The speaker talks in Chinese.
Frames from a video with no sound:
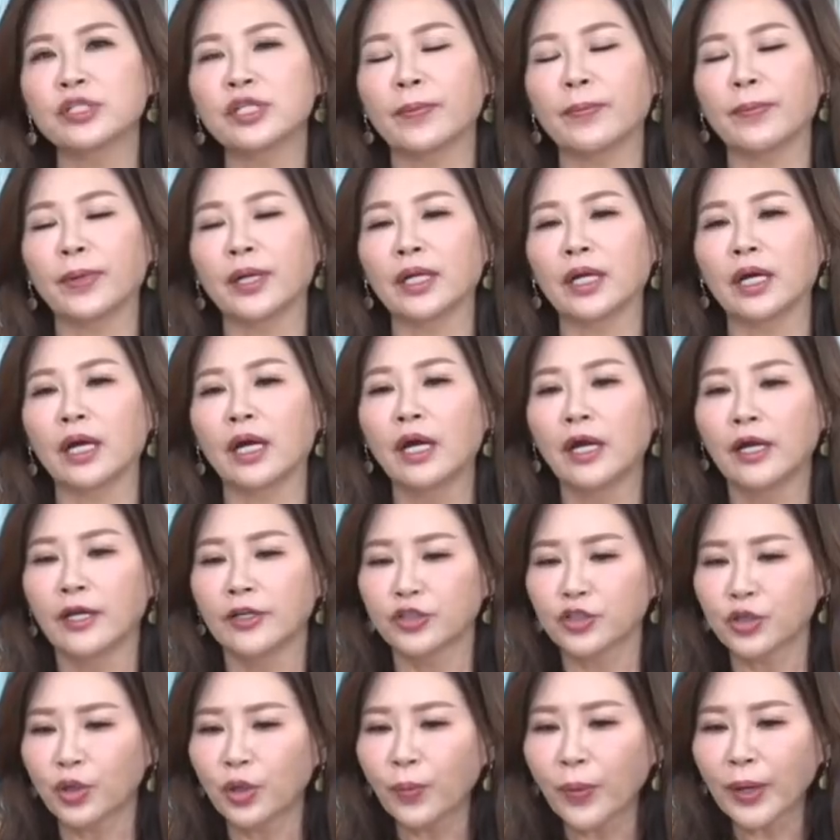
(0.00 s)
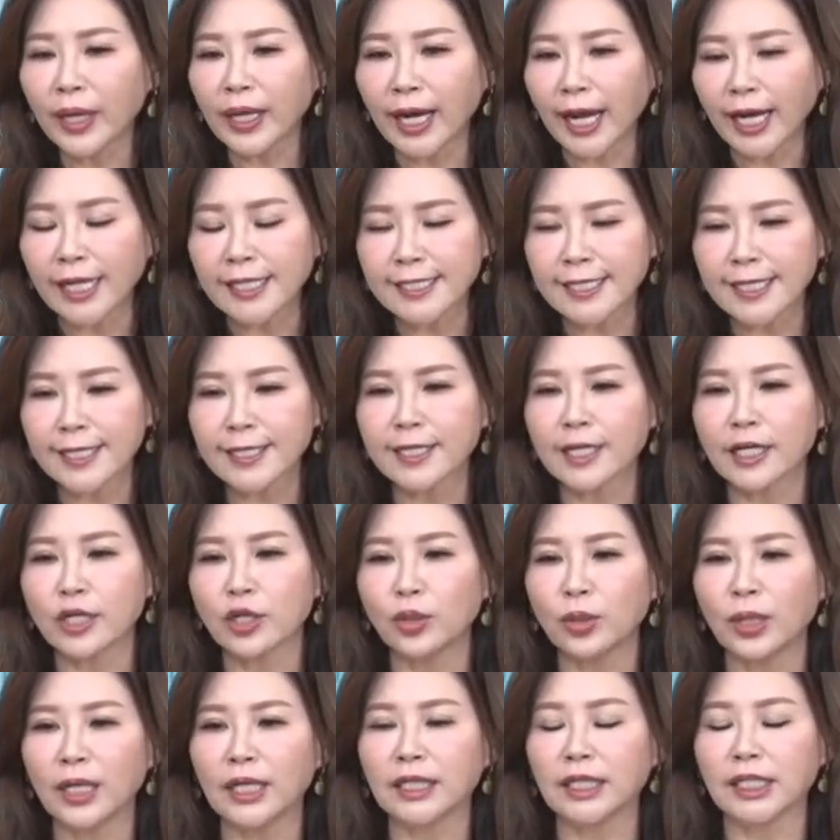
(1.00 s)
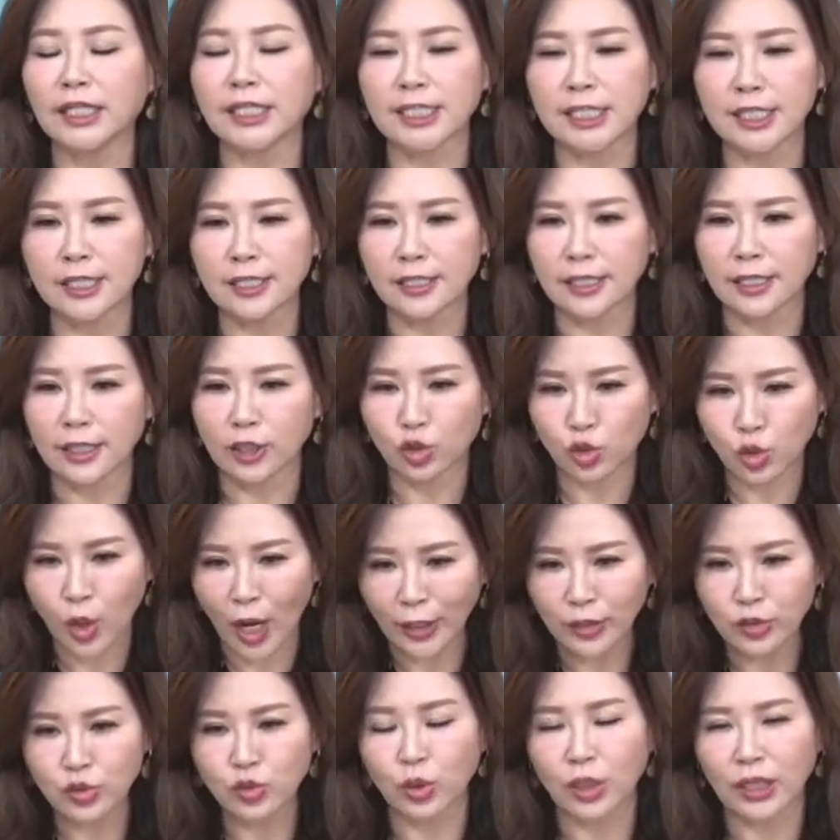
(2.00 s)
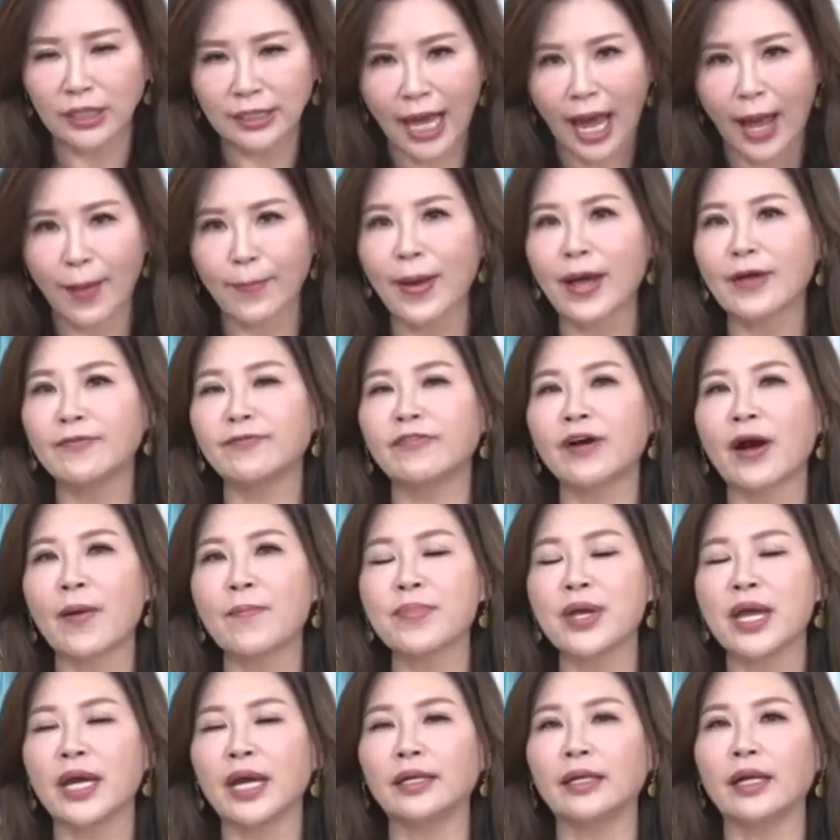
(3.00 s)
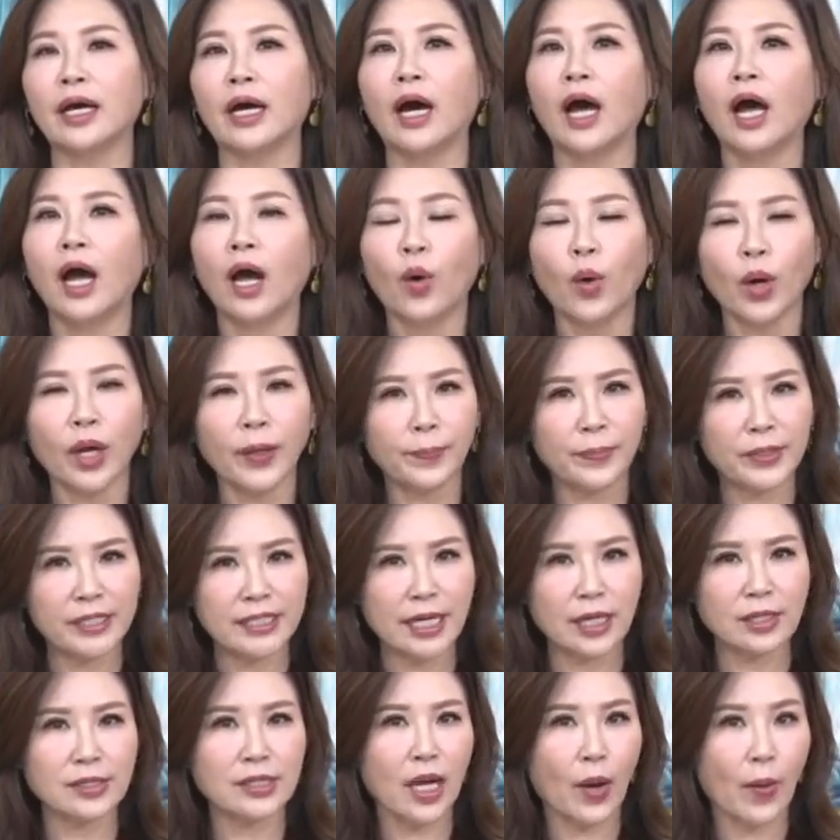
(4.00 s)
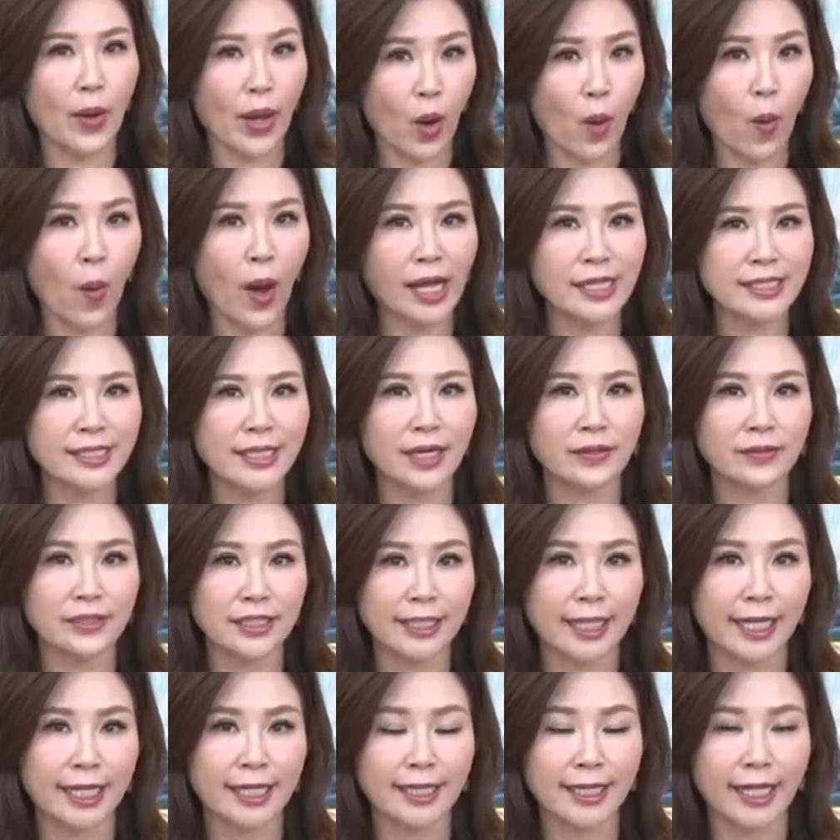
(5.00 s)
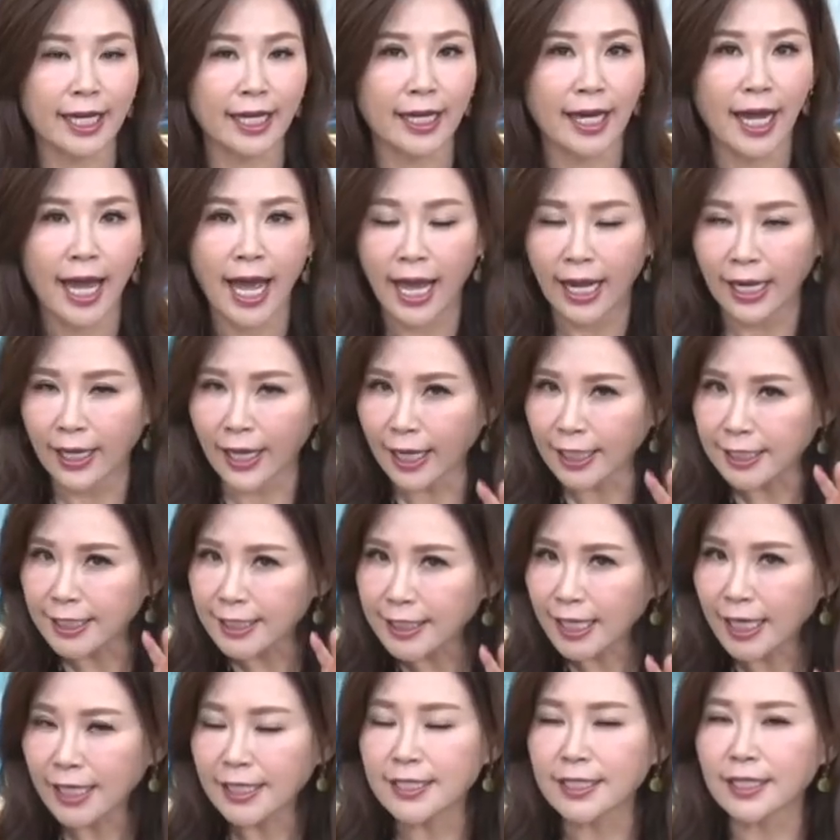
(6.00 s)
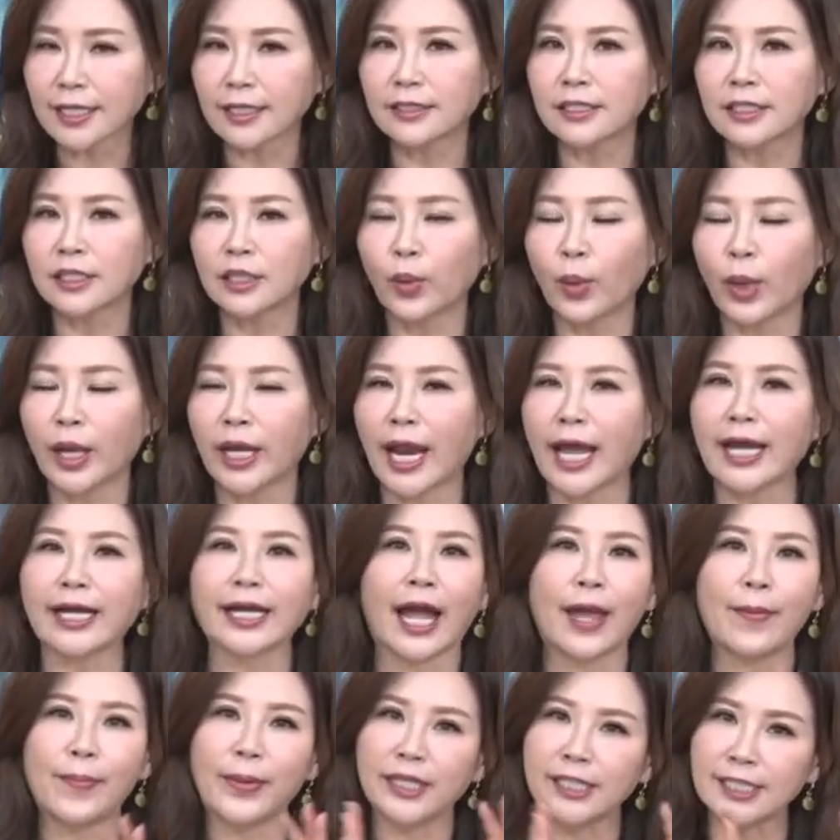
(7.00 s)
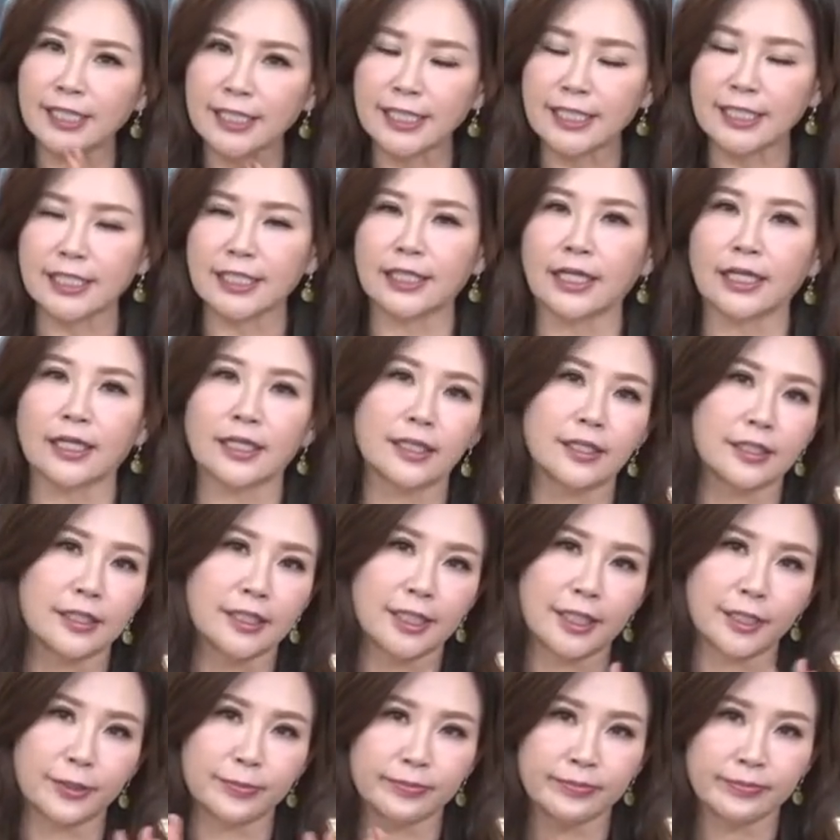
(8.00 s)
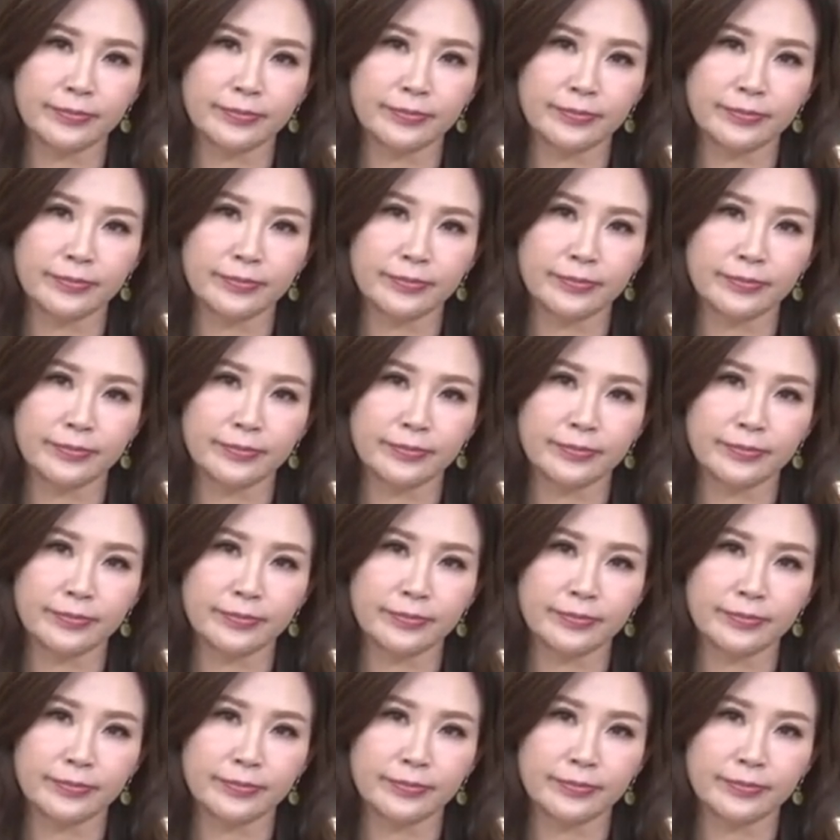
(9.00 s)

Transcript: 么呢？求未来这一个月的自己穿着打扮方面呢，会比较稍微花俏一点点，呃，借这个机会来改变自己的个性，